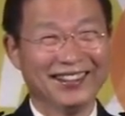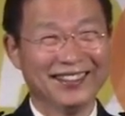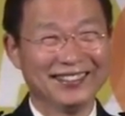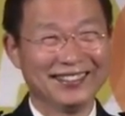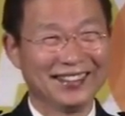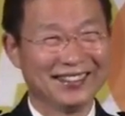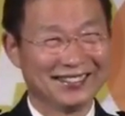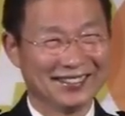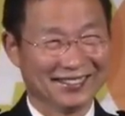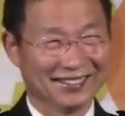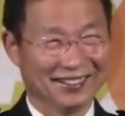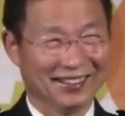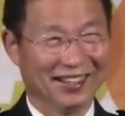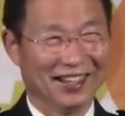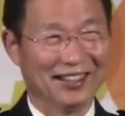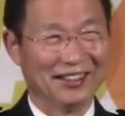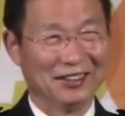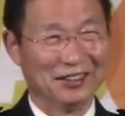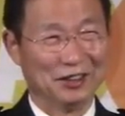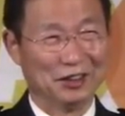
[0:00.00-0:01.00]
세상에
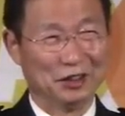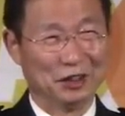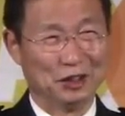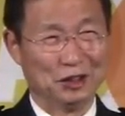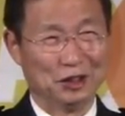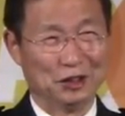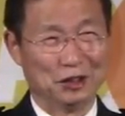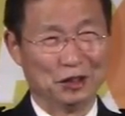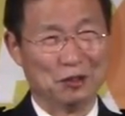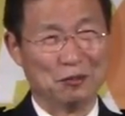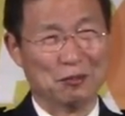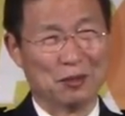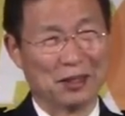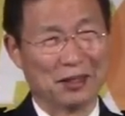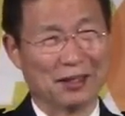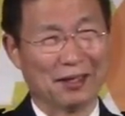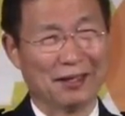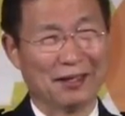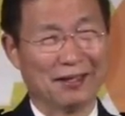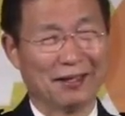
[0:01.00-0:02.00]
아이들이
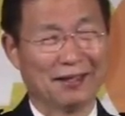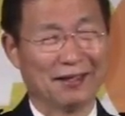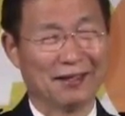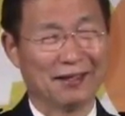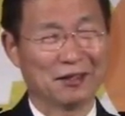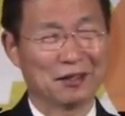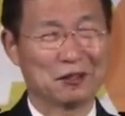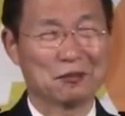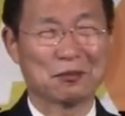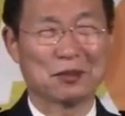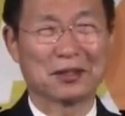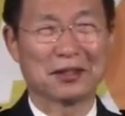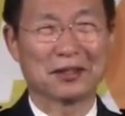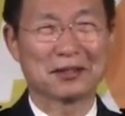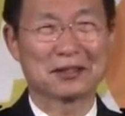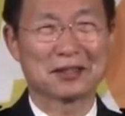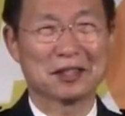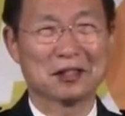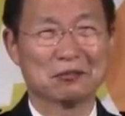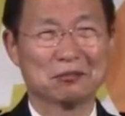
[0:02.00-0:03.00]
얼마나
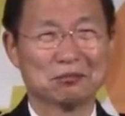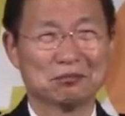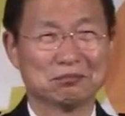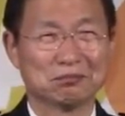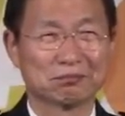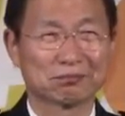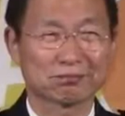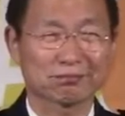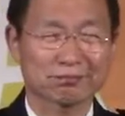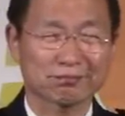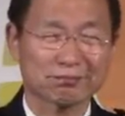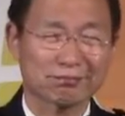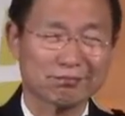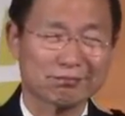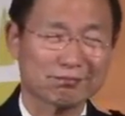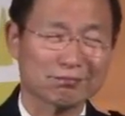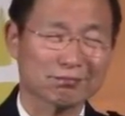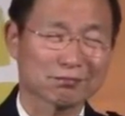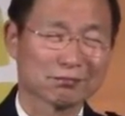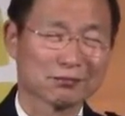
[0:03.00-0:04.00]
얼마나 참
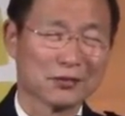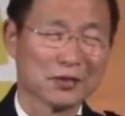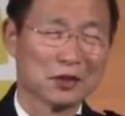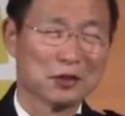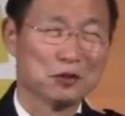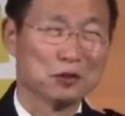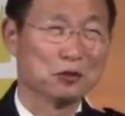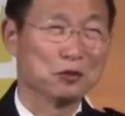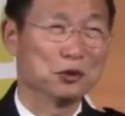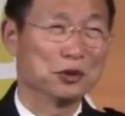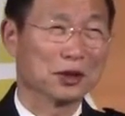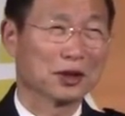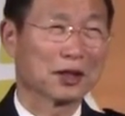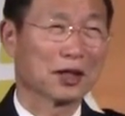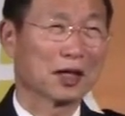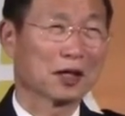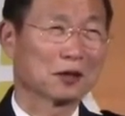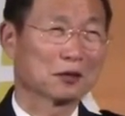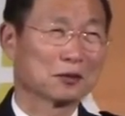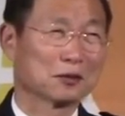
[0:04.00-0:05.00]

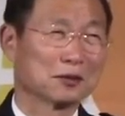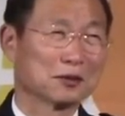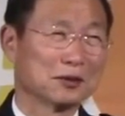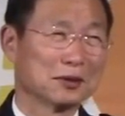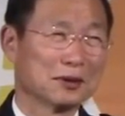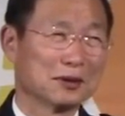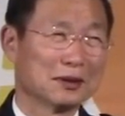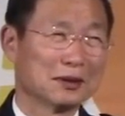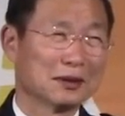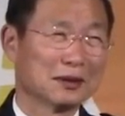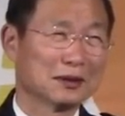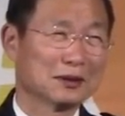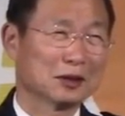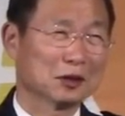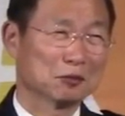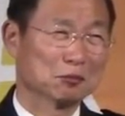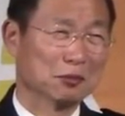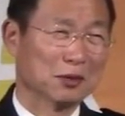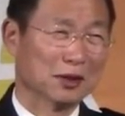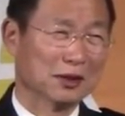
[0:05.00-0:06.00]
유익하고
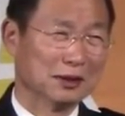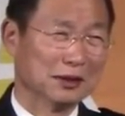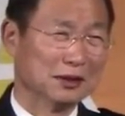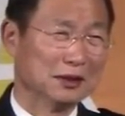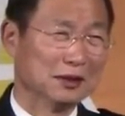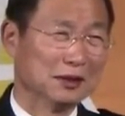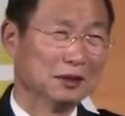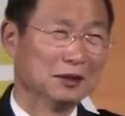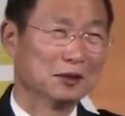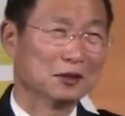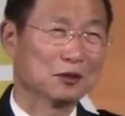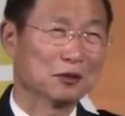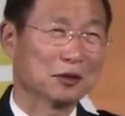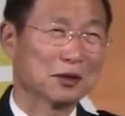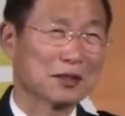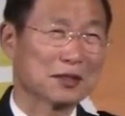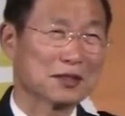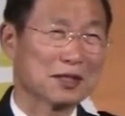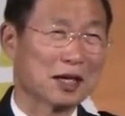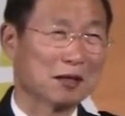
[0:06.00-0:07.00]
정말 이 일을
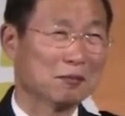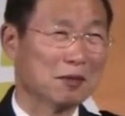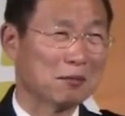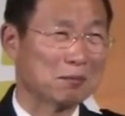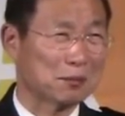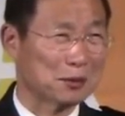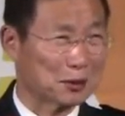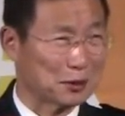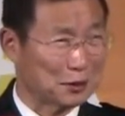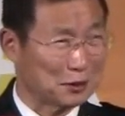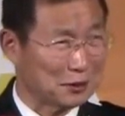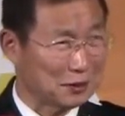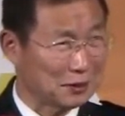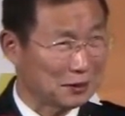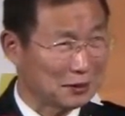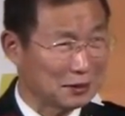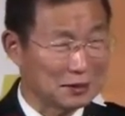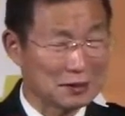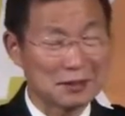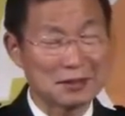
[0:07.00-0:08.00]
통해서 아마
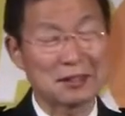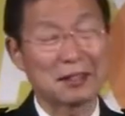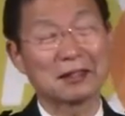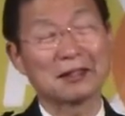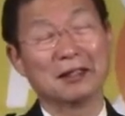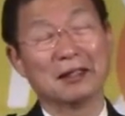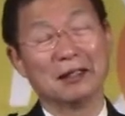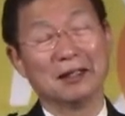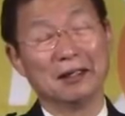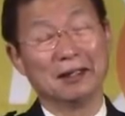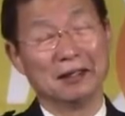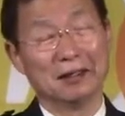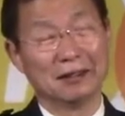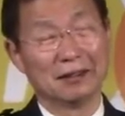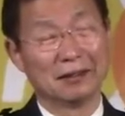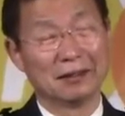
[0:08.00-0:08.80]
평생에